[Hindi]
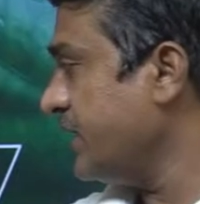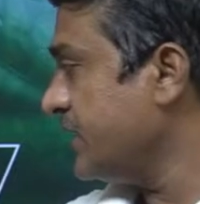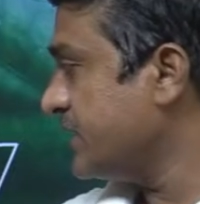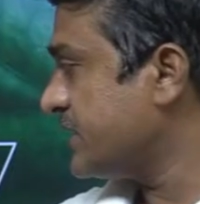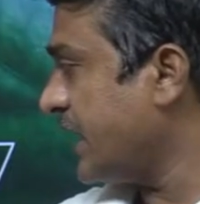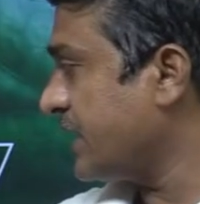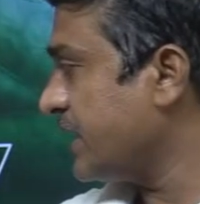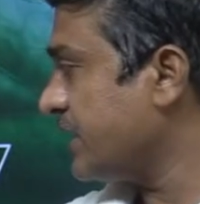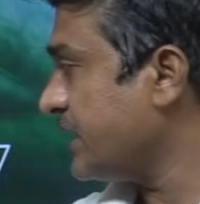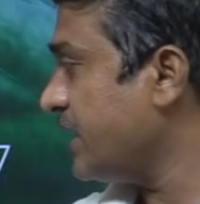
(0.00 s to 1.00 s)
स्टार्ट
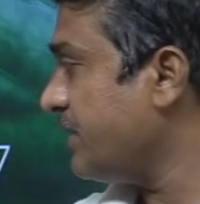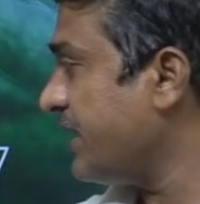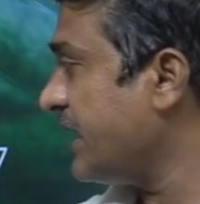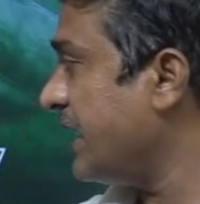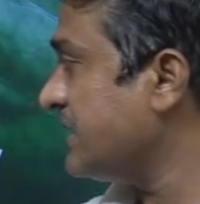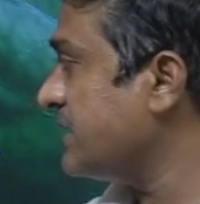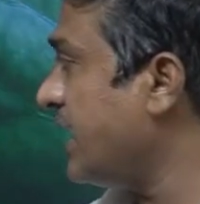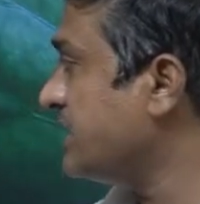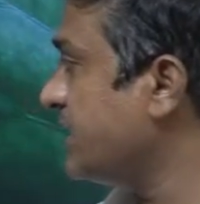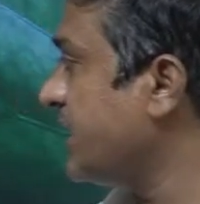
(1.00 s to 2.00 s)
करते हैं हमारी क्लास
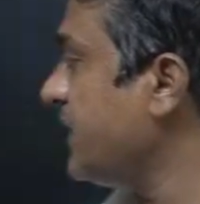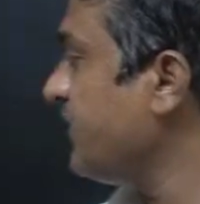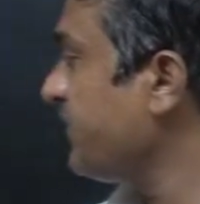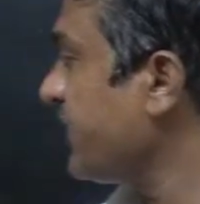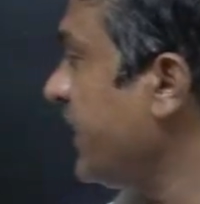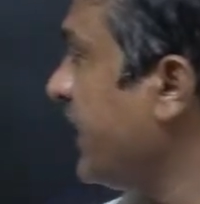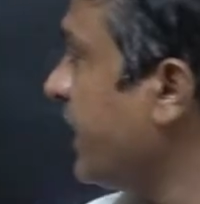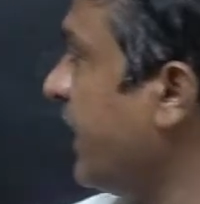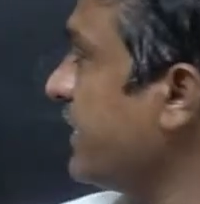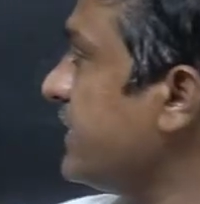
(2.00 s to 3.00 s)
आज की
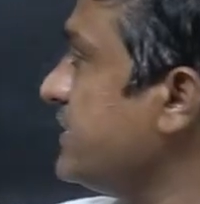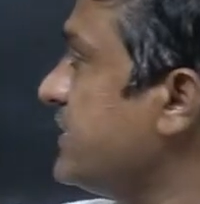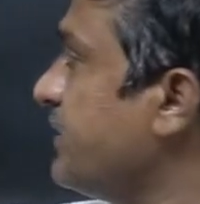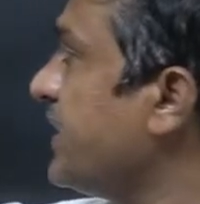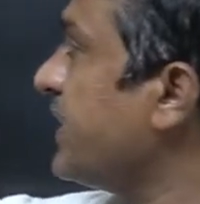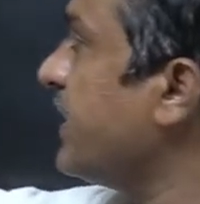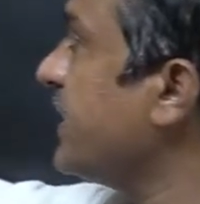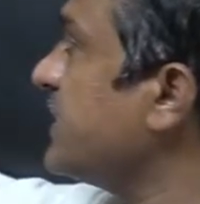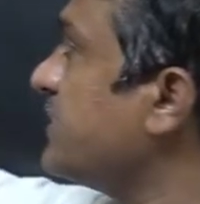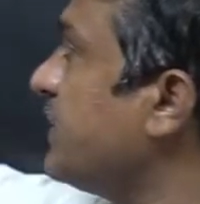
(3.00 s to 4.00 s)
लेखांकन समीकरण
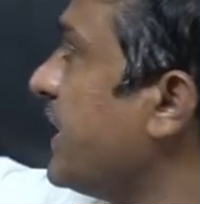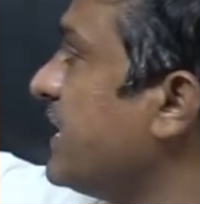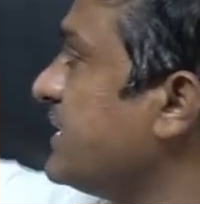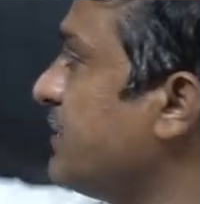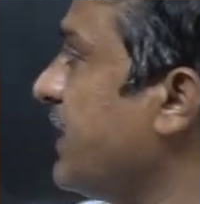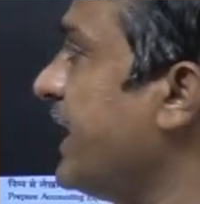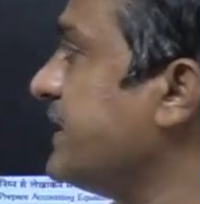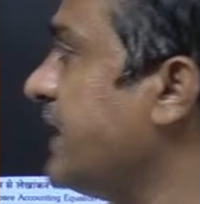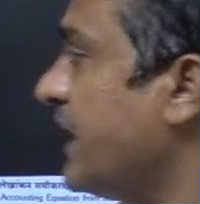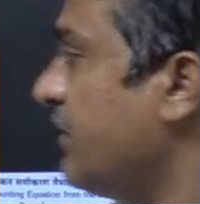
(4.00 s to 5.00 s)
किस प्रकार से बनाया
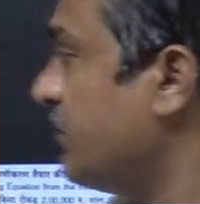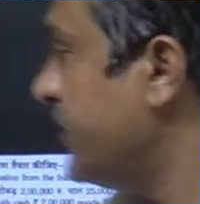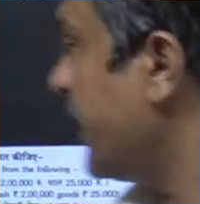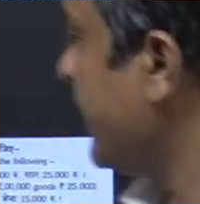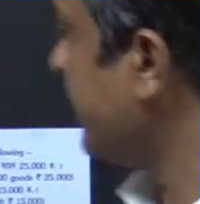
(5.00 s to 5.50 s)
जाएगा वो देख लेते